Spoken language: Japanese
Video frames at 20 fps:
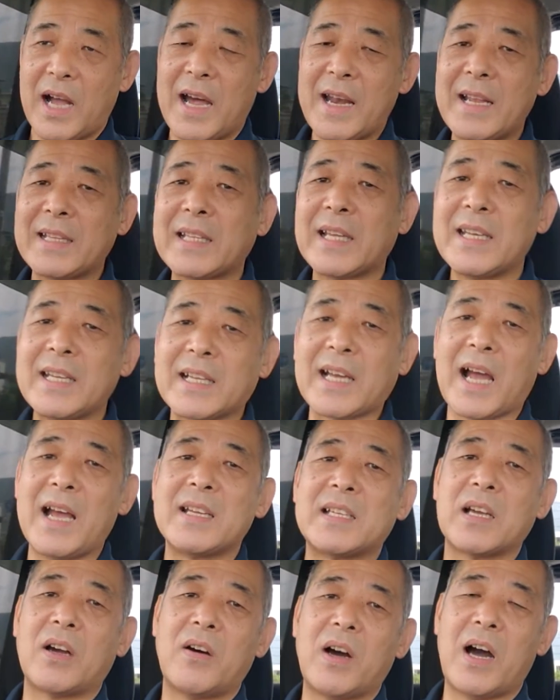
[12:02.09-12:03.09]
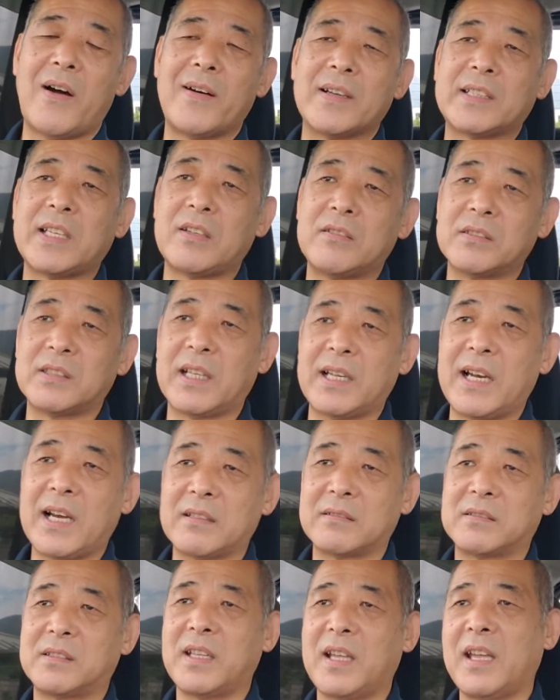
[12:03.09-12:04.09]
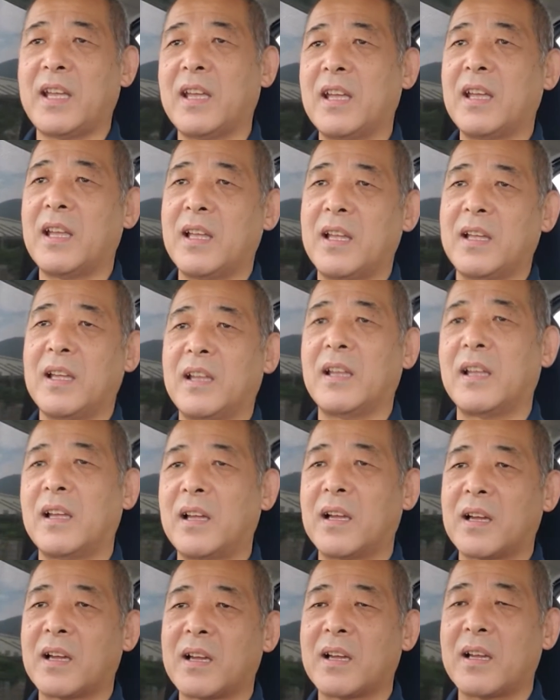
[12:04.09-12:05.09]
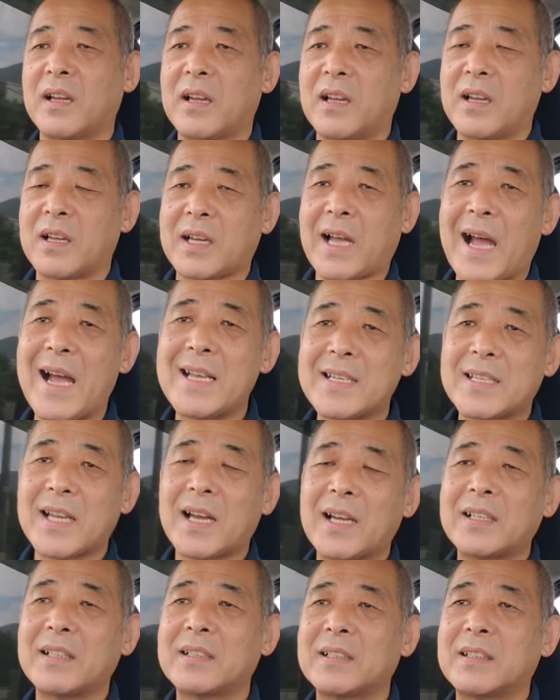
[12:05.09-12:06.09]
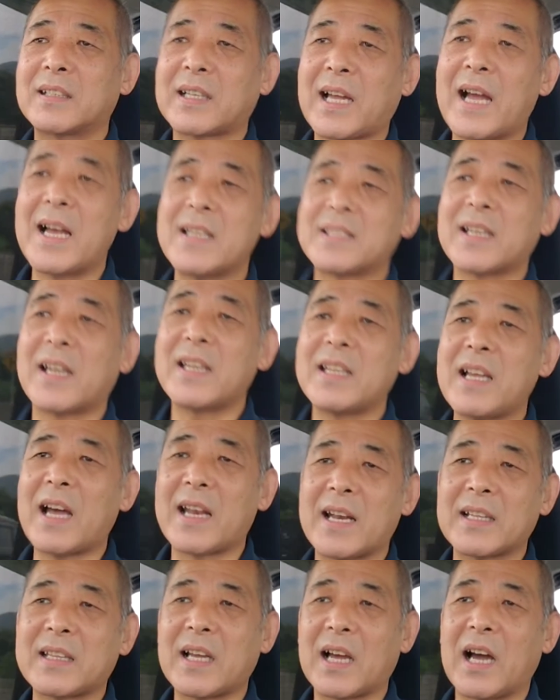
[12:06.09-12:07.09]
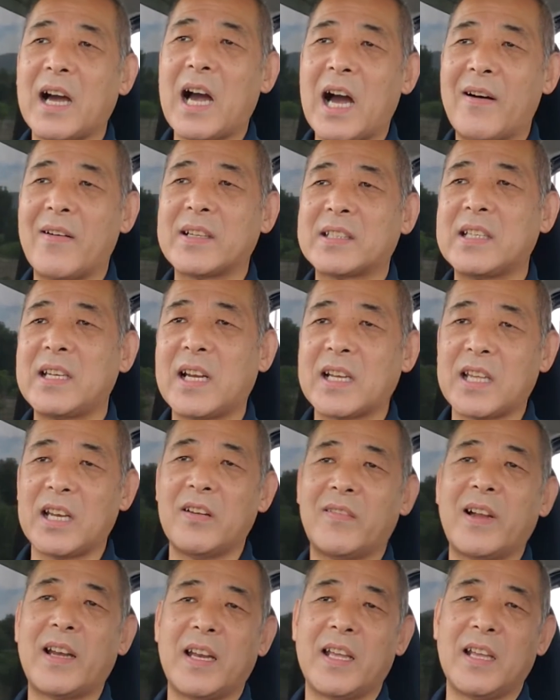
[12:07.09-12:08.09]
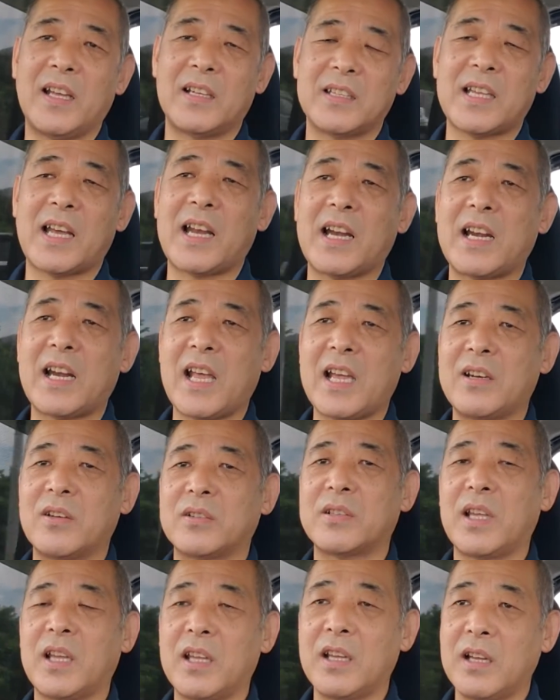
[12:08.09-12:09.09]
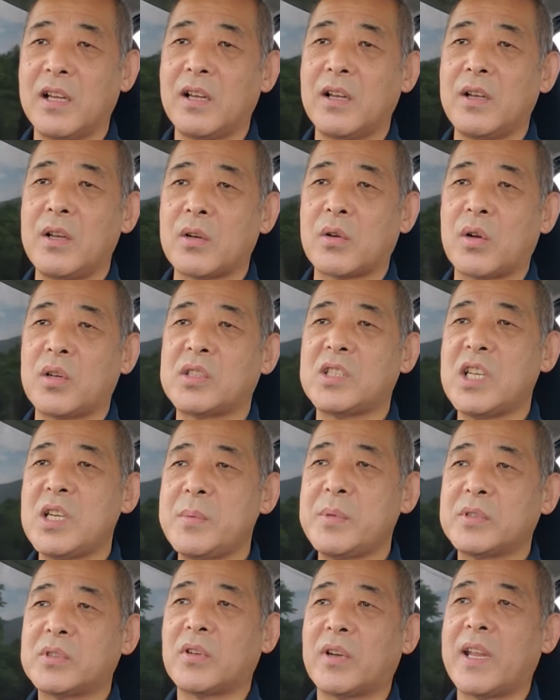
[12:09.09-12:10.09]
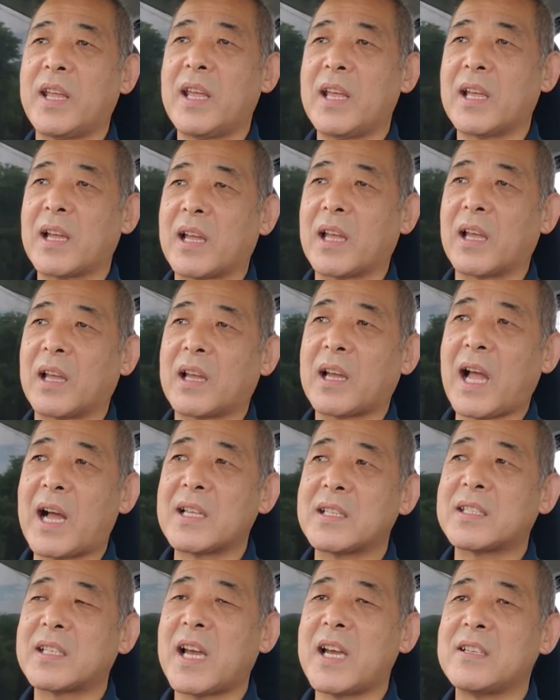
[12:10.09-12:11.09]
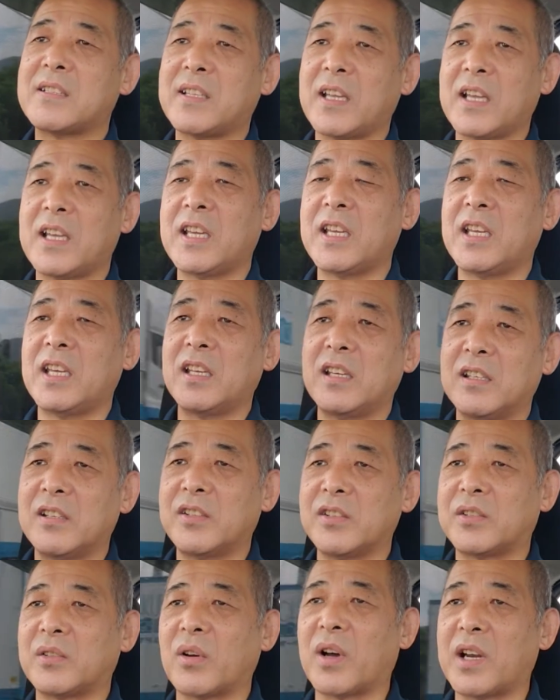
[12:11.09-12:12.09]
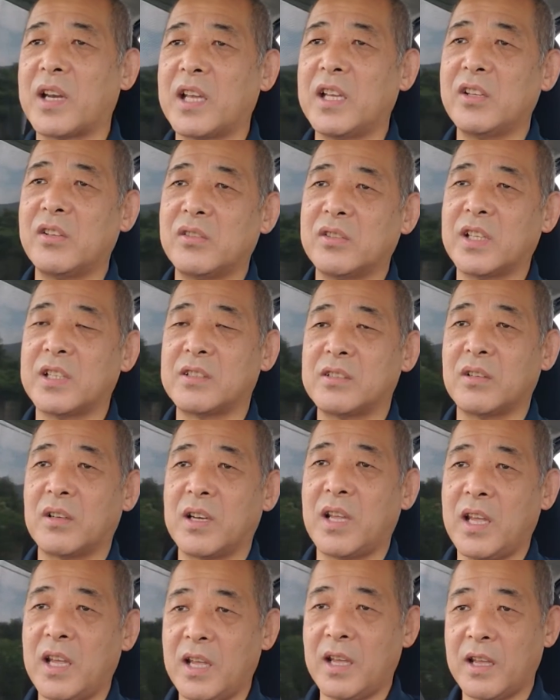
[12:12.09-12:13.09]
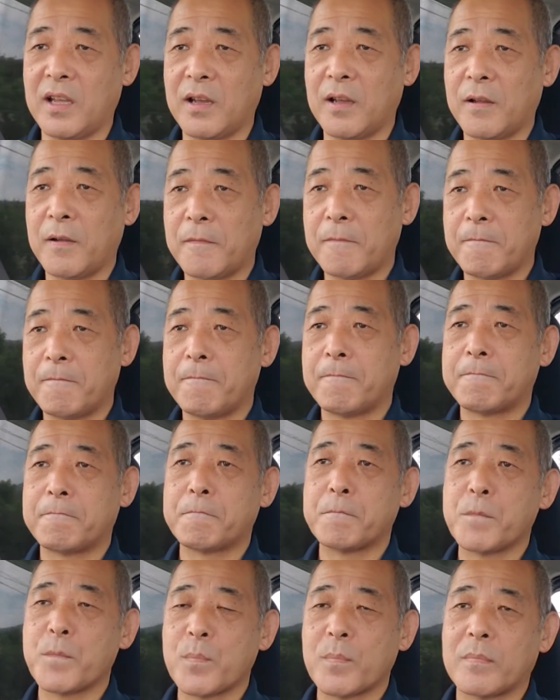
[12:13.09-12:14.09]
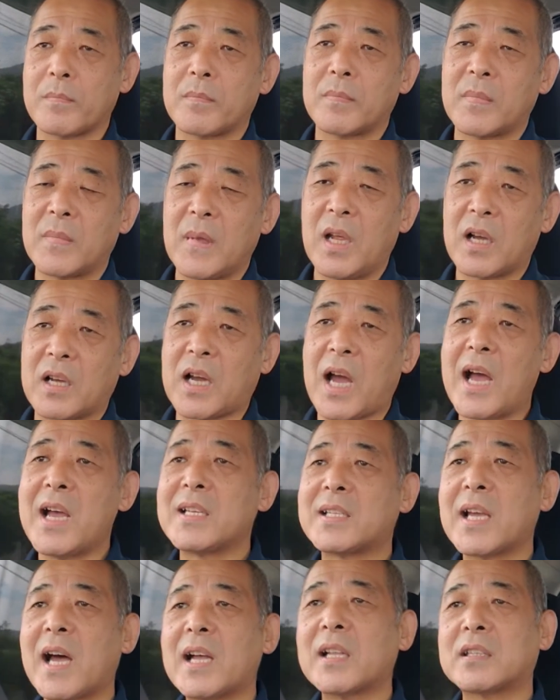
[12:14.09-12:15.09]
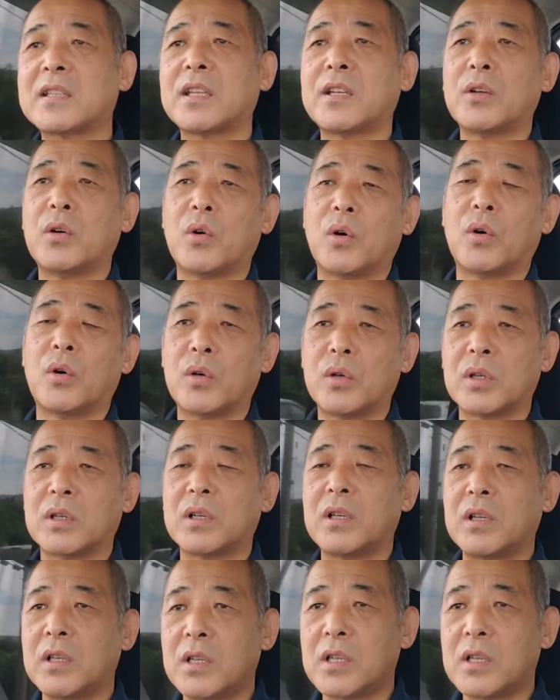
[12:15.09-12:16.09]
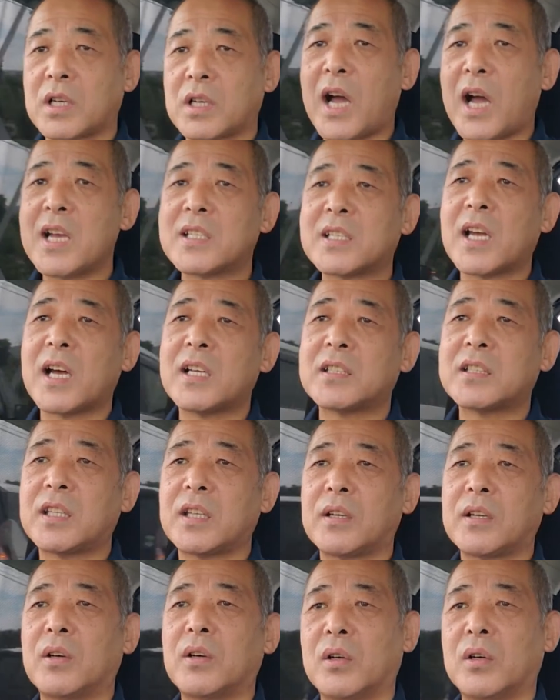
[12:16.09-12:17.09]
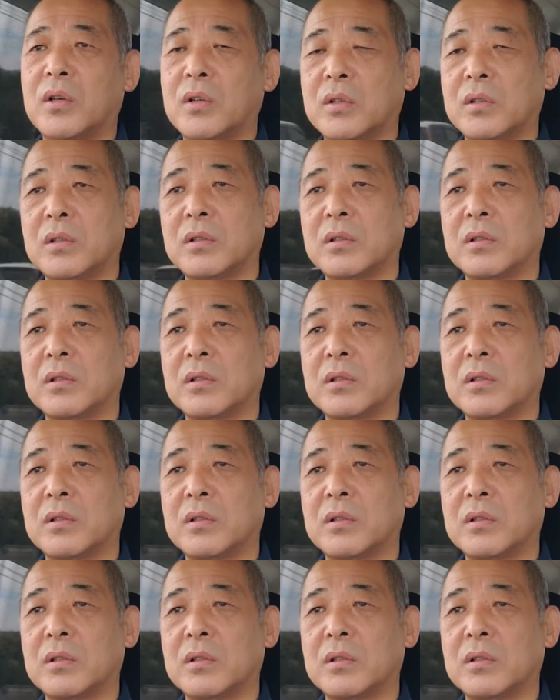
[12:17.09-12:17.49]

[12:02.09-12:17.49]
あなたに会社を合わせるんじゃなくて会社会社にあなたが合わせなければ、ね、ならないのでこれ随分とね勘違いしている人がねいるんですよね会社あっての会社あっての